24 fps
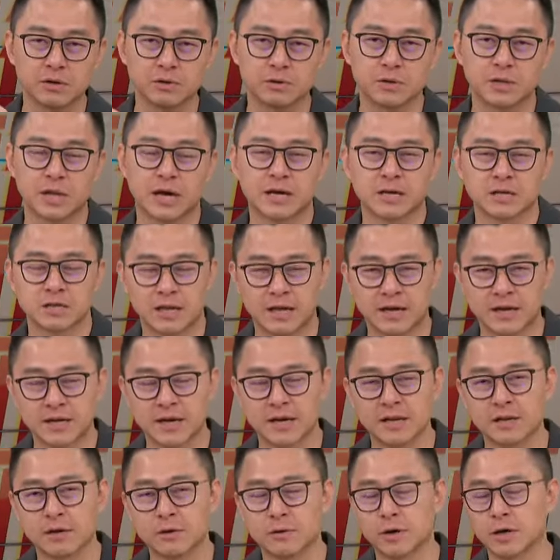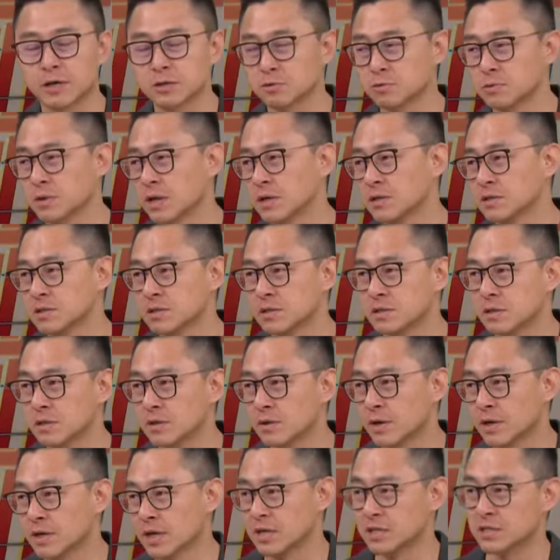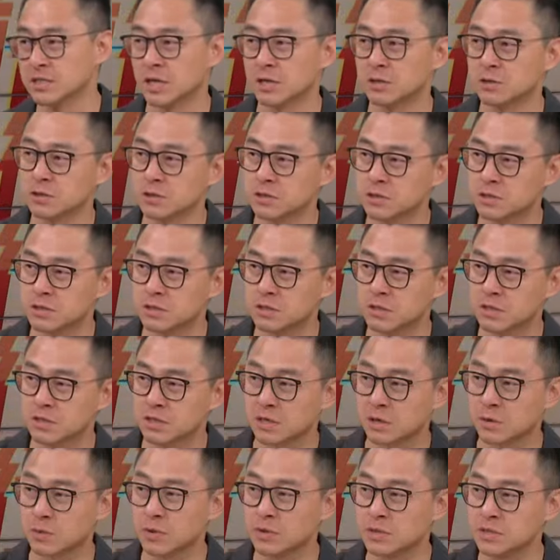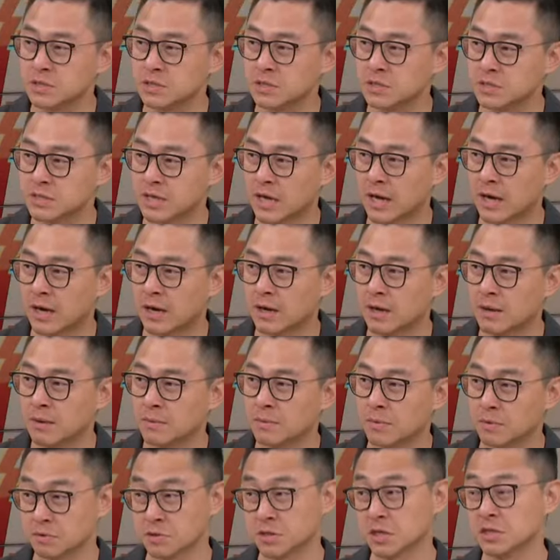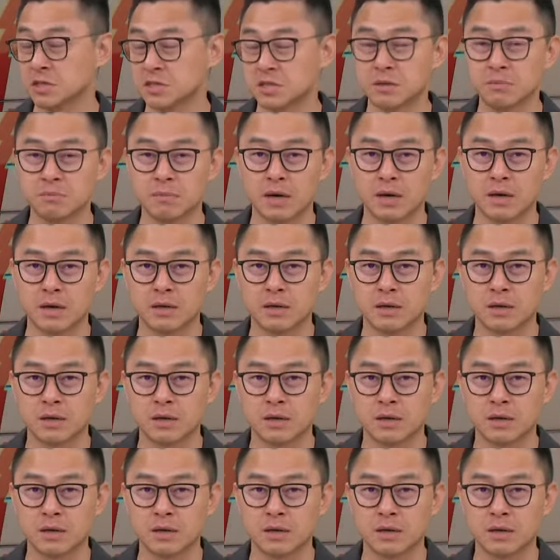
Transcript: 容来来看的话，主导者的话看起来就是柯文哲加彭振生嘛，